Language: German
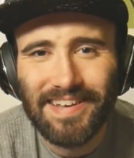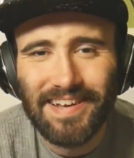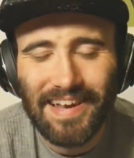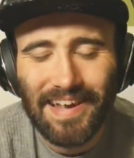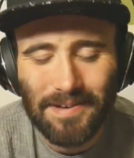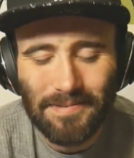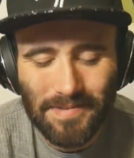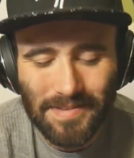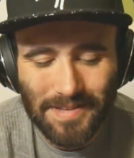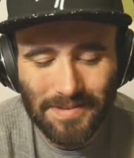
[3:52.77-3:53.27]
Die
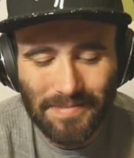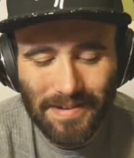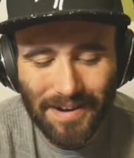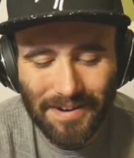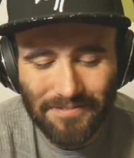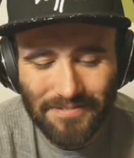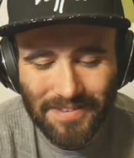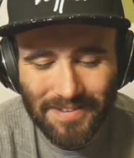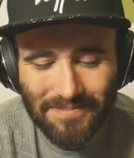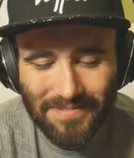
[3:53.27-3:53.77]
Leih mit dem
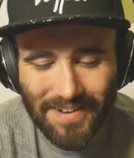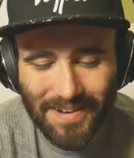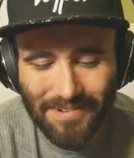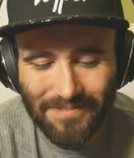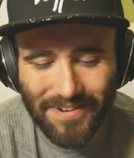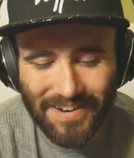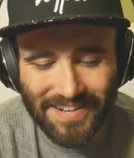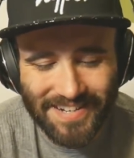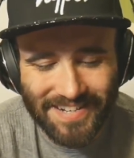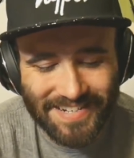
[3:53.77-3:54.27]
AfD-Wähler
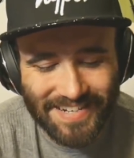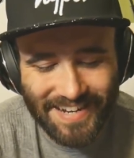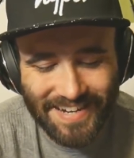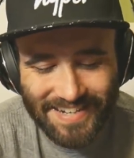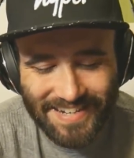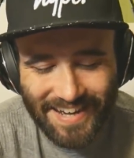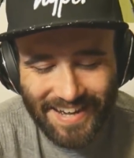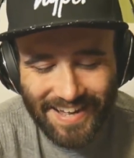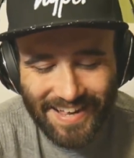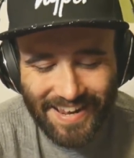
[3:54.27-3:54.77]
fand ich gerade
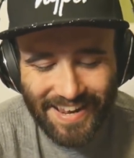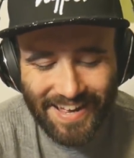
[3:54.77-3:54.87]
geil.